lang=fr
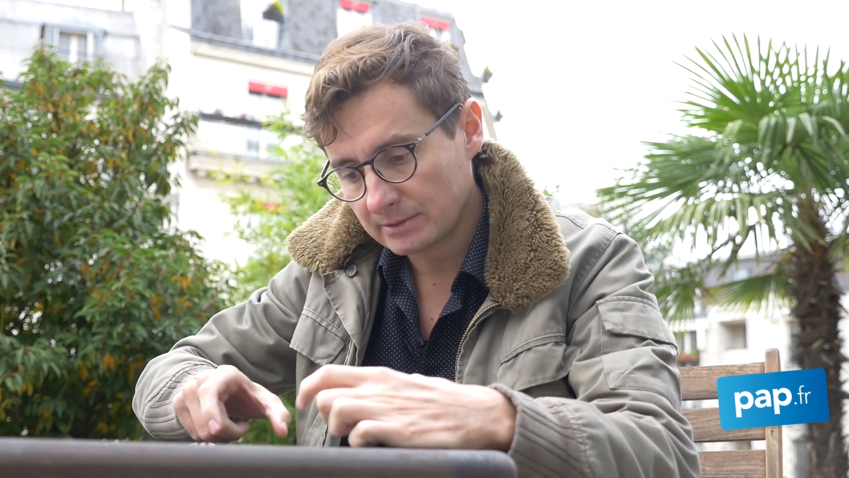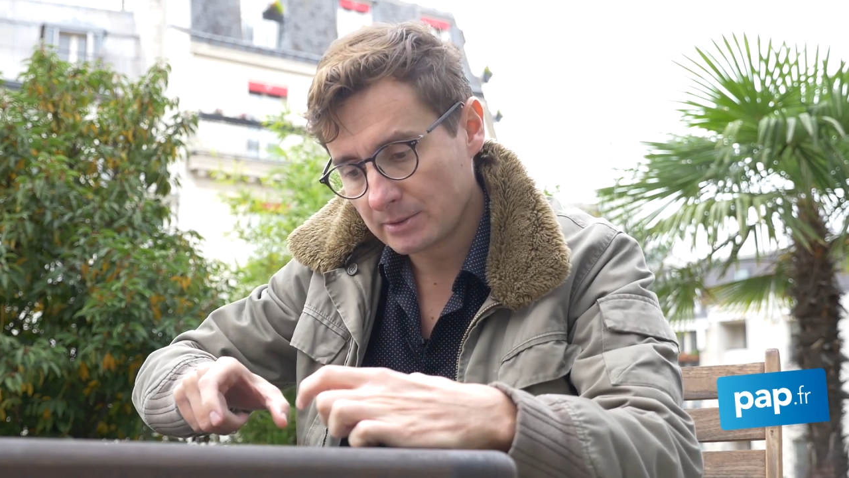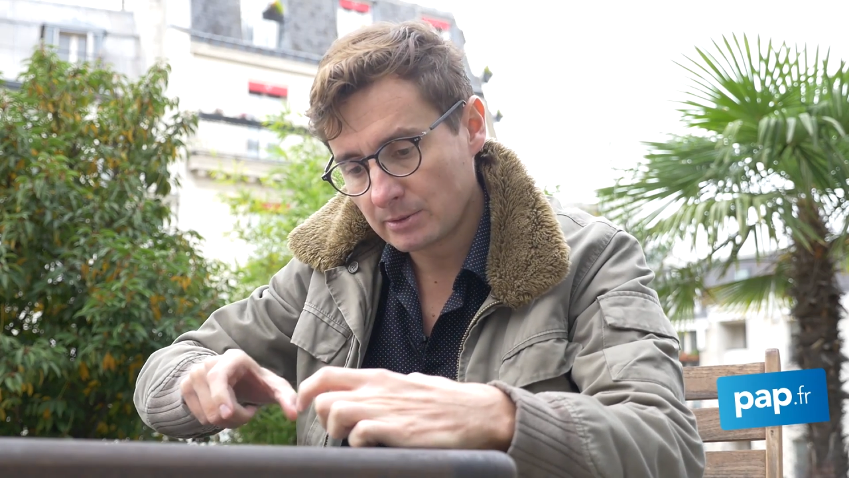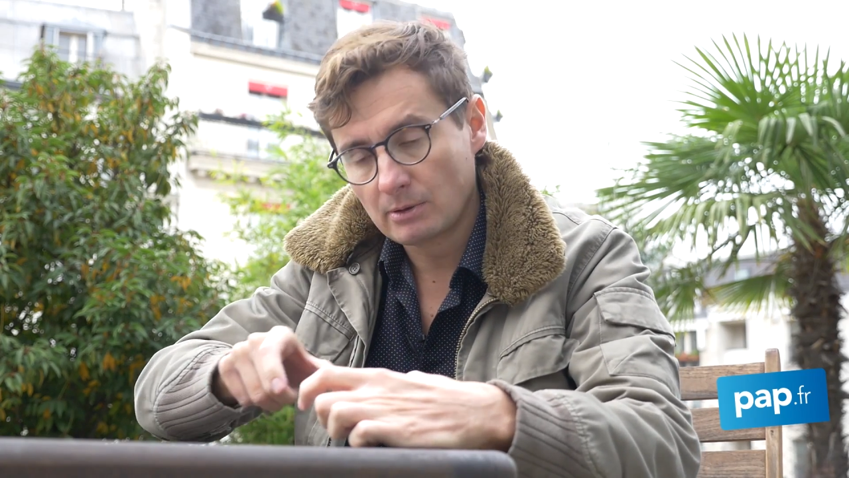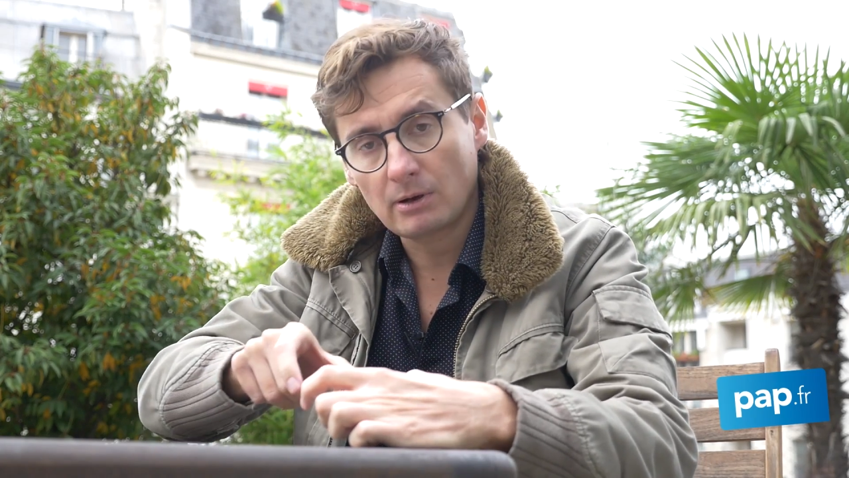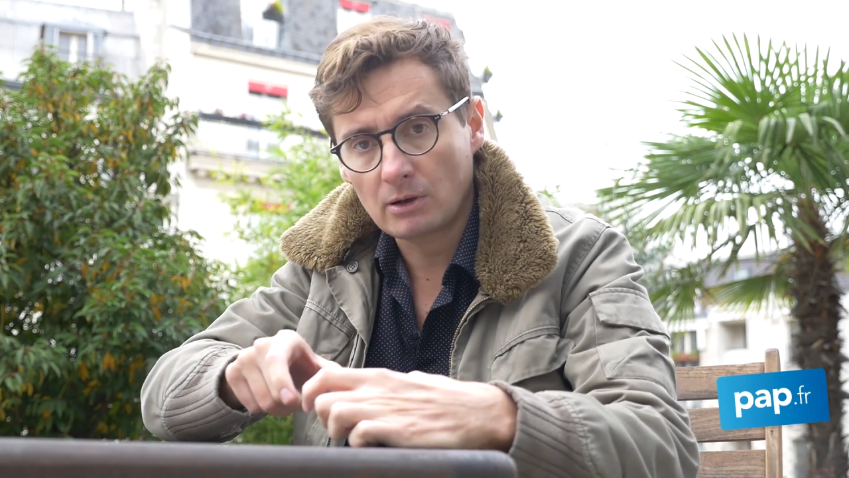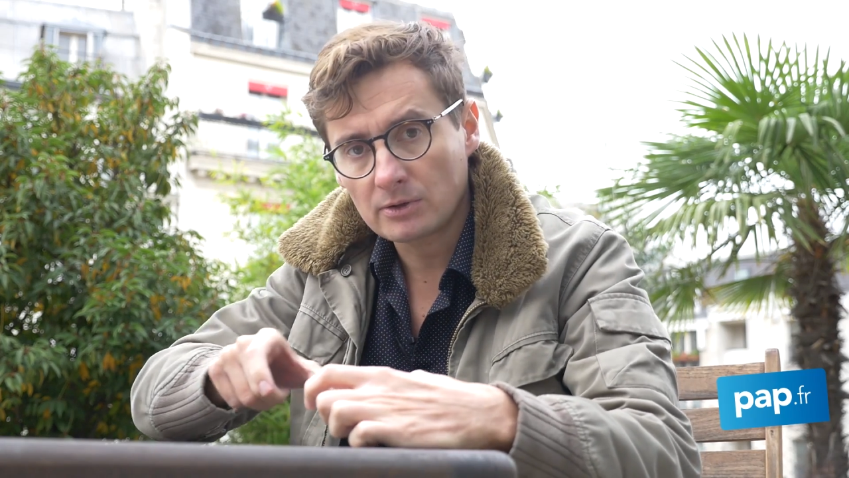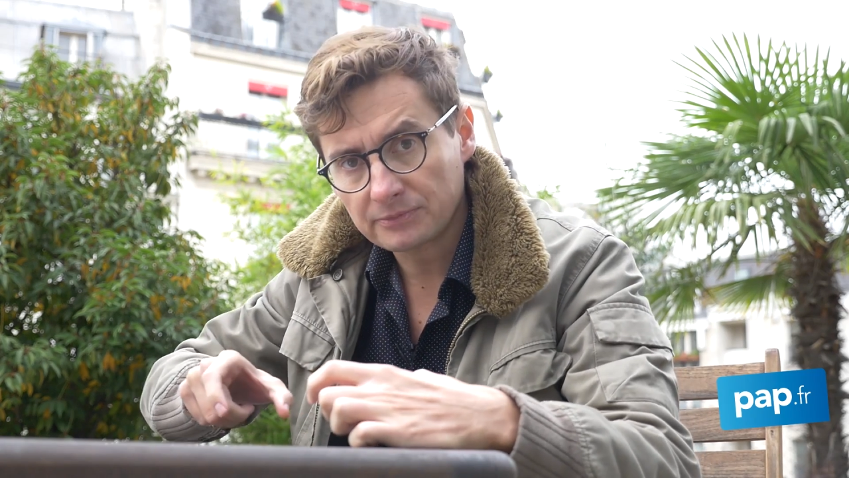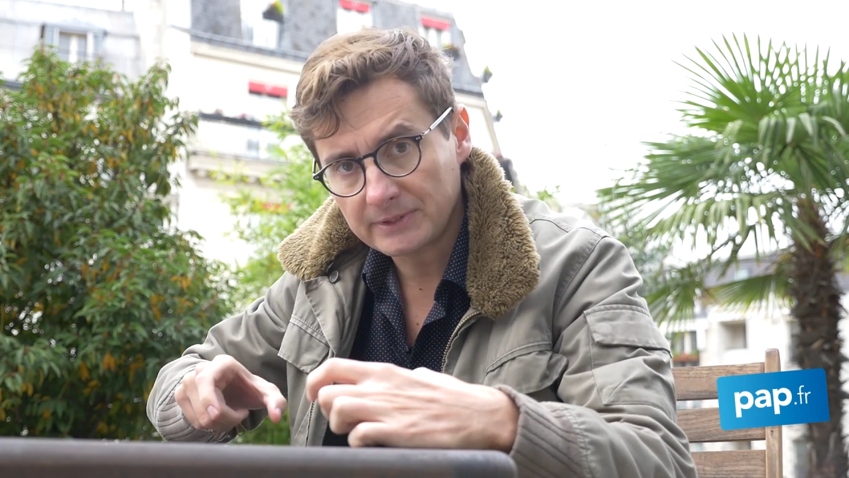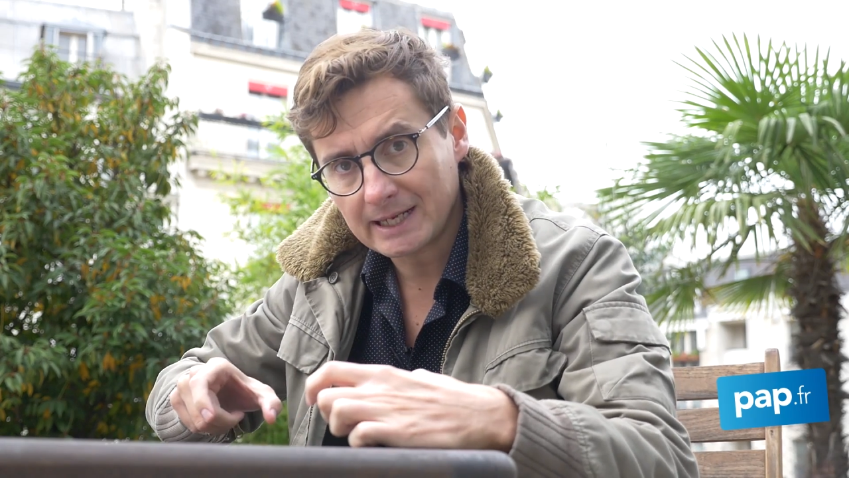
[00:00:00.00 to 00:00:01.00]
euh,
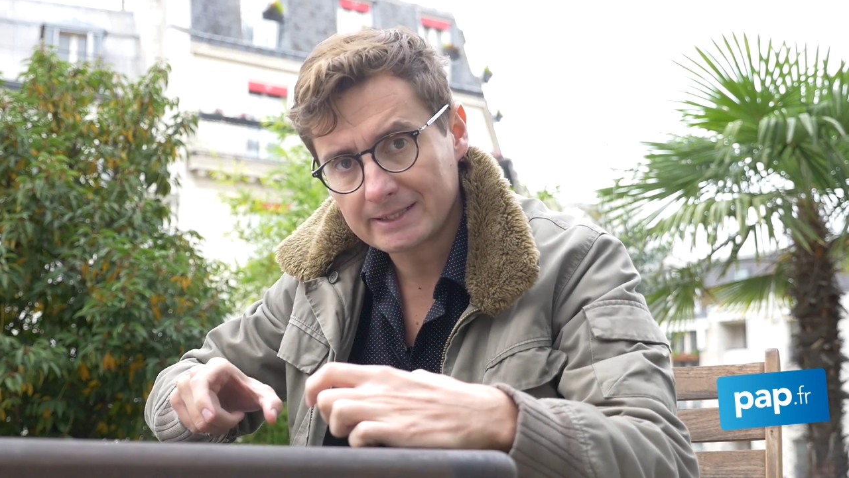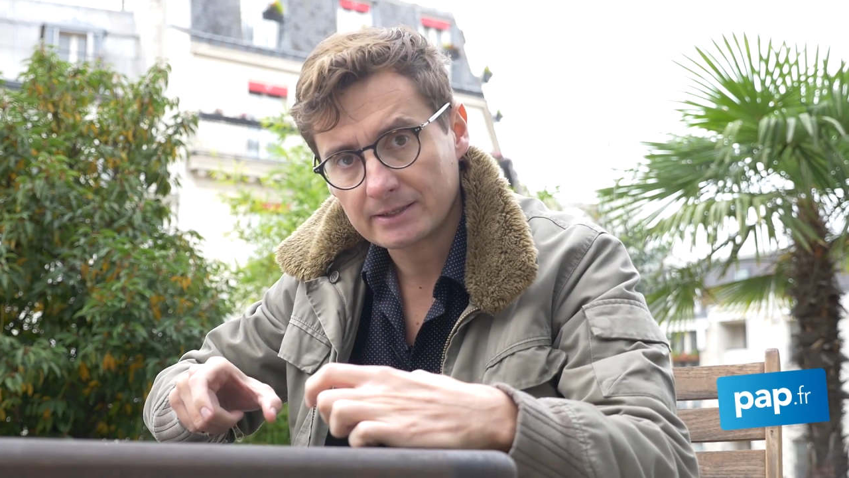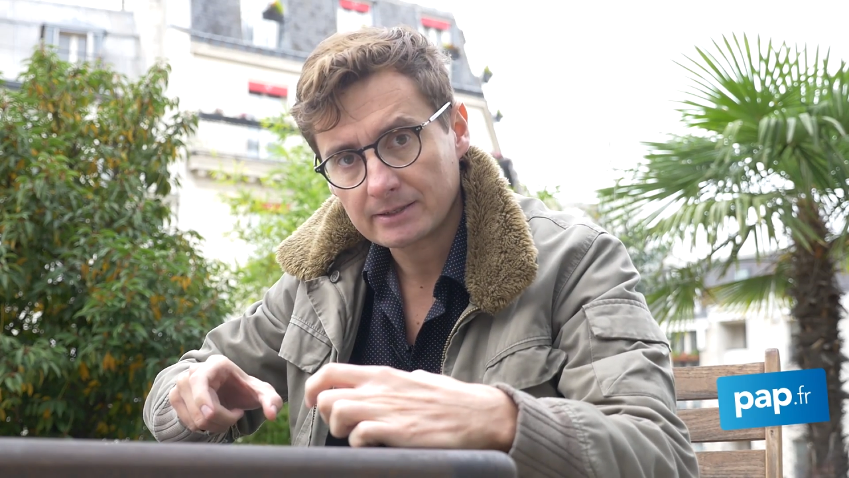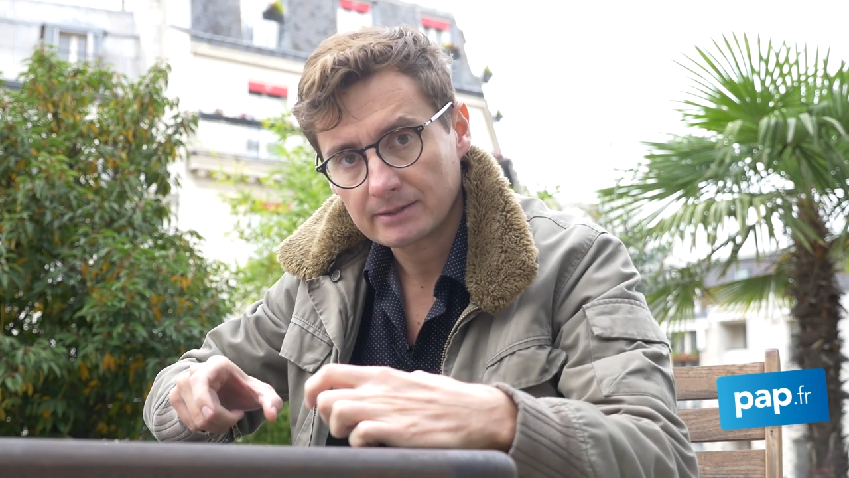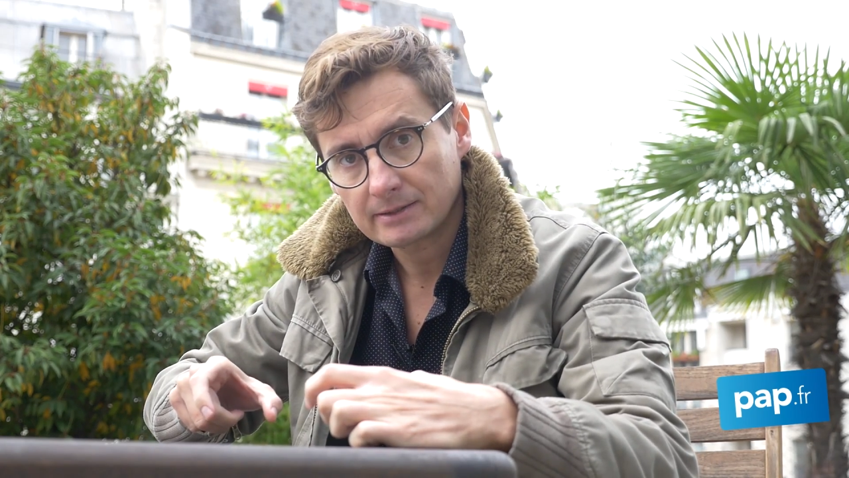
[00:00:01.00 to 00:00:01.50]
en enfilade